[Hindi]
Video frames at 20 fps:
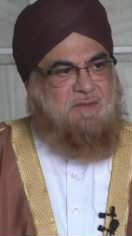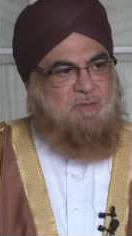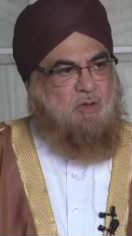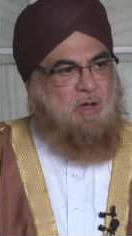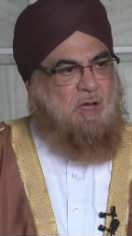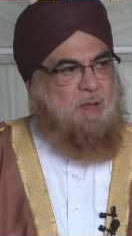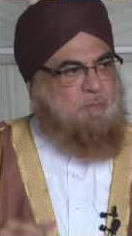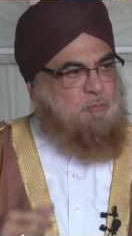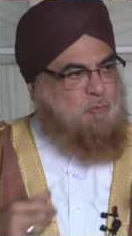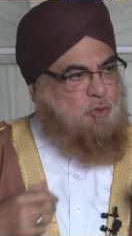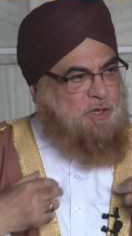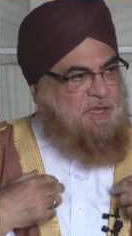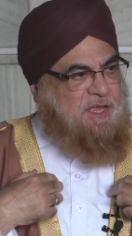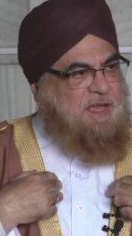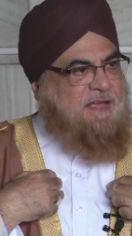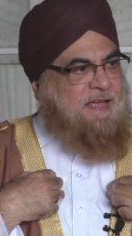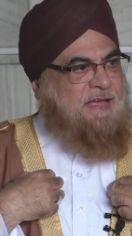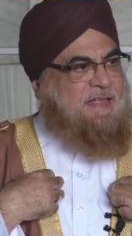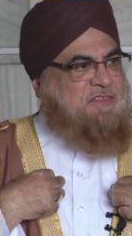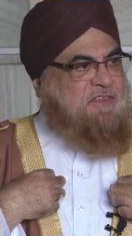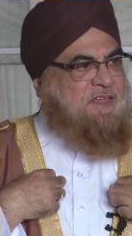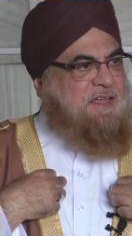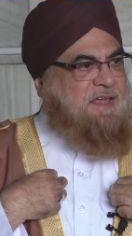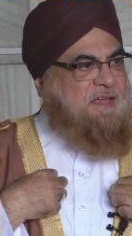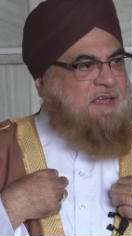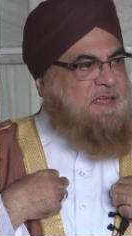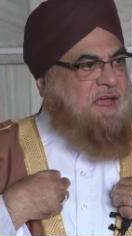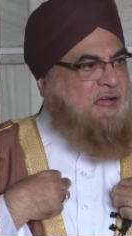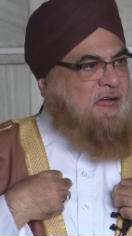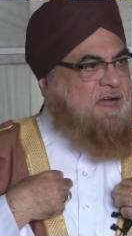तो हम तो ये कहते
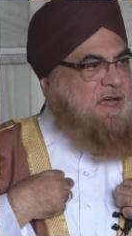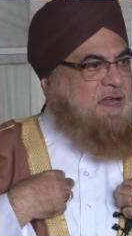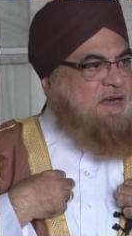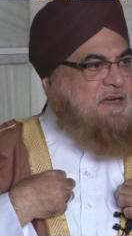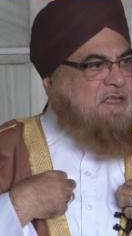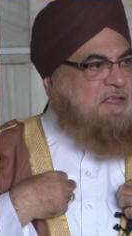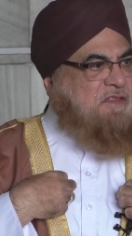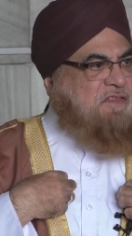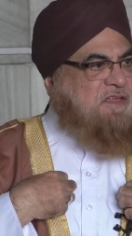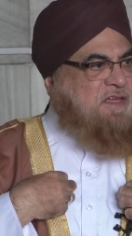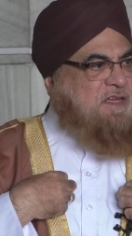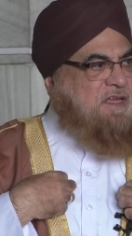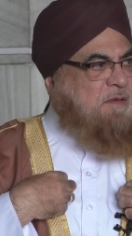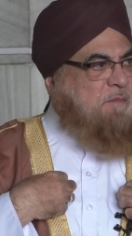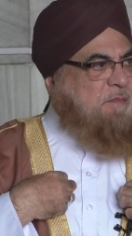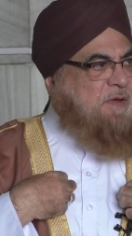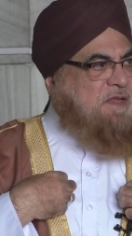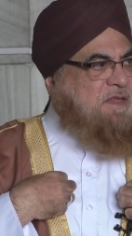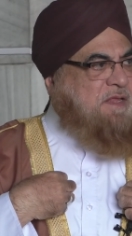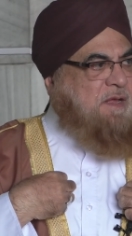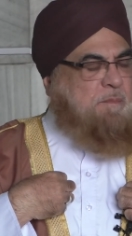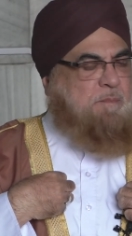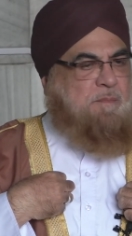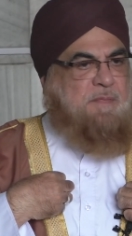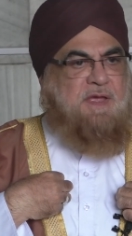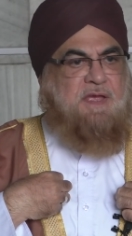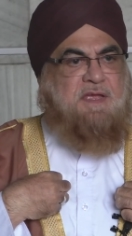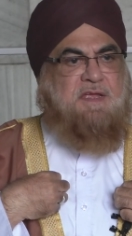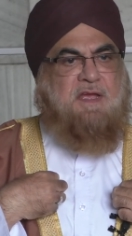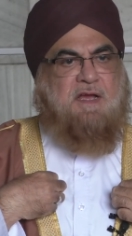हैं कि अगर किसी के मज़हब
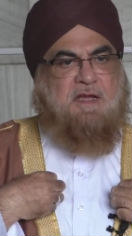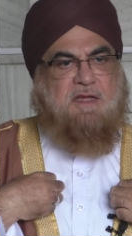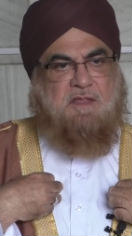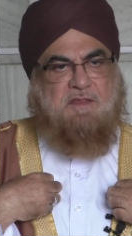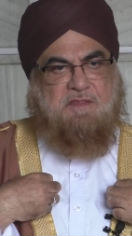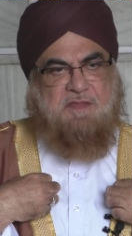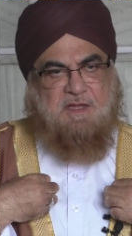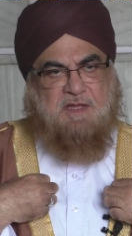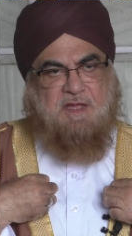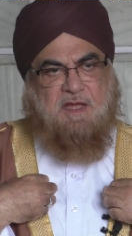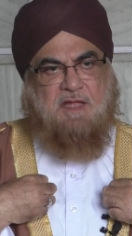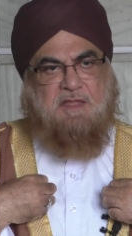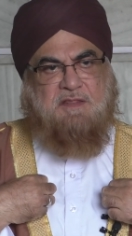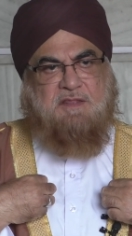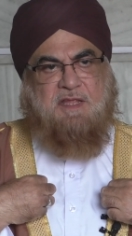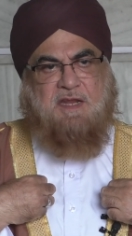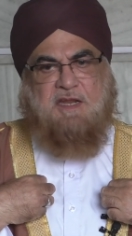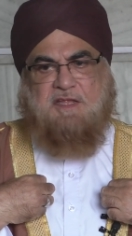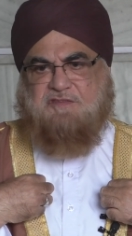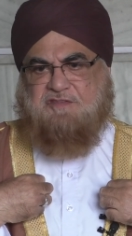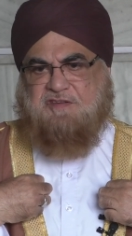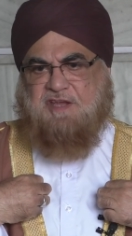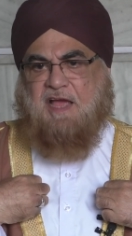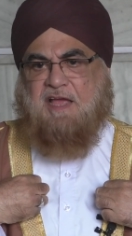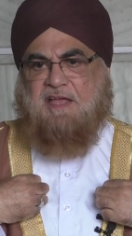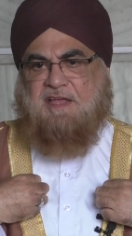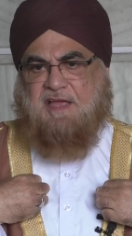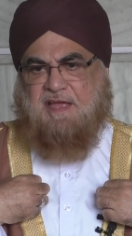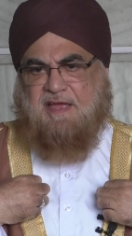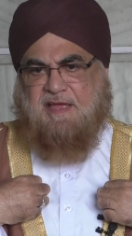में या किसी के अंदर
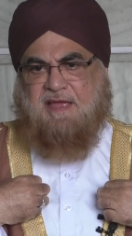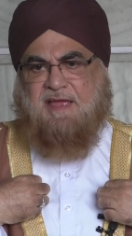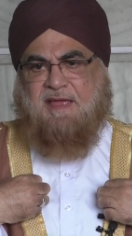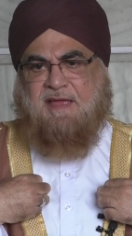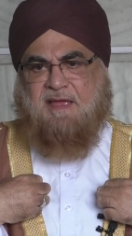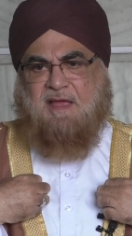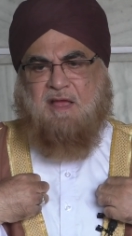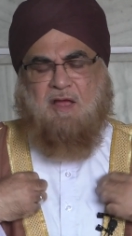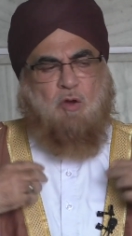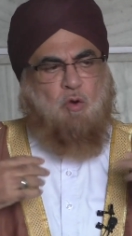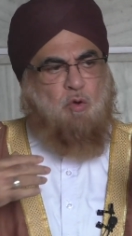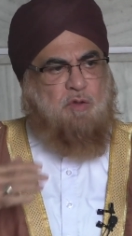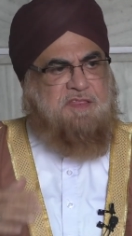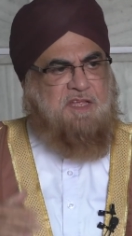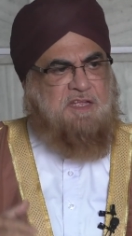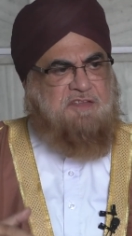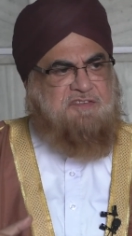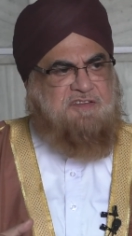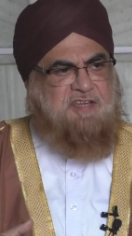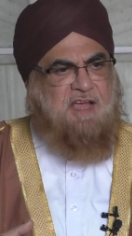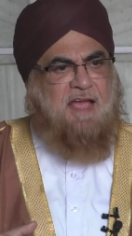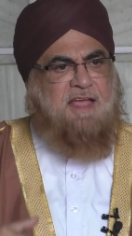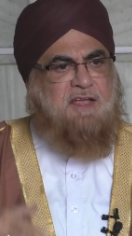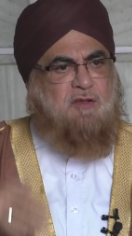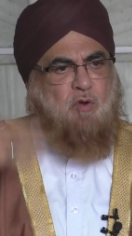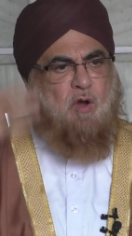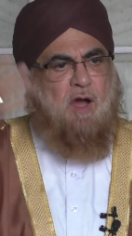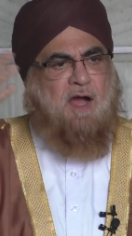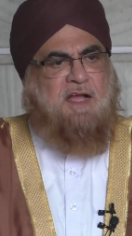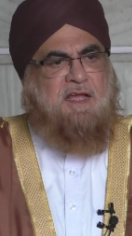अच्छाई है उस
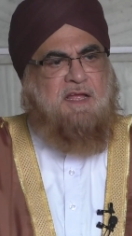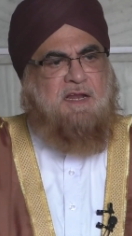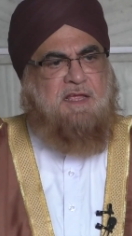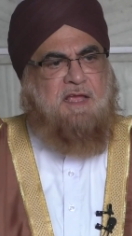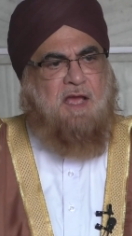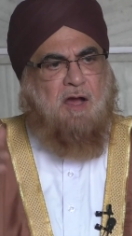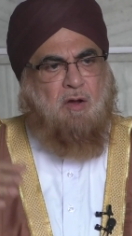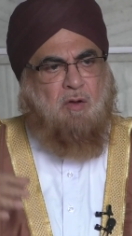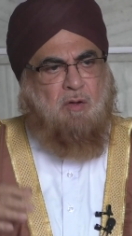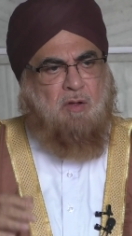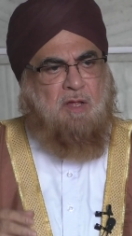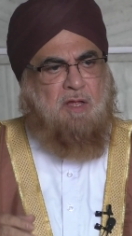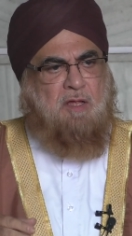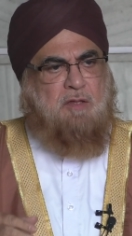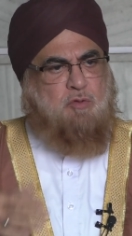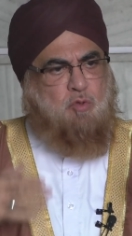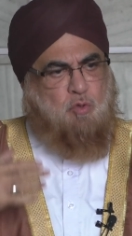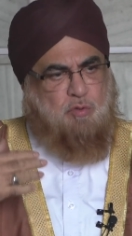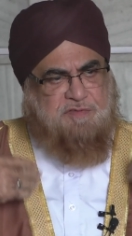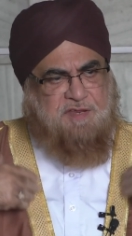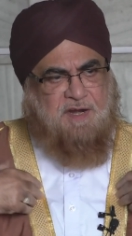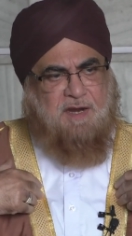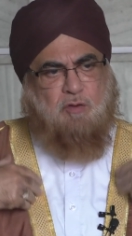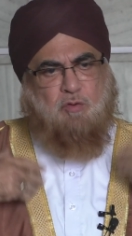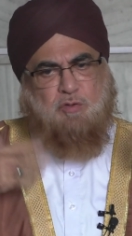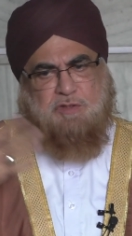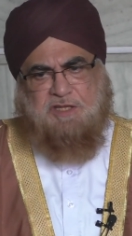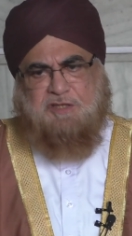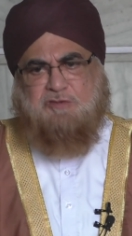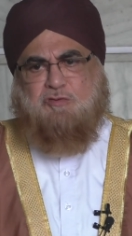अच्छाई को आगे ले आओ दूसरा
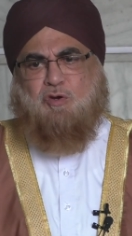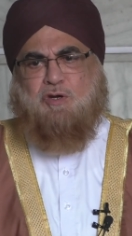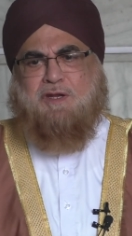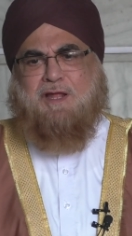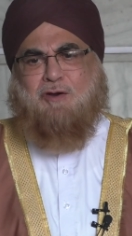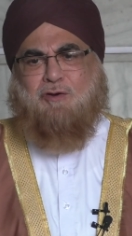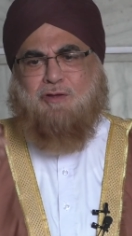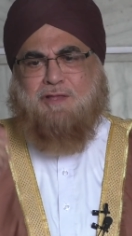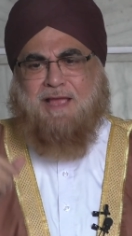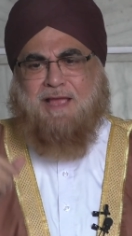खुद ही छोटा हो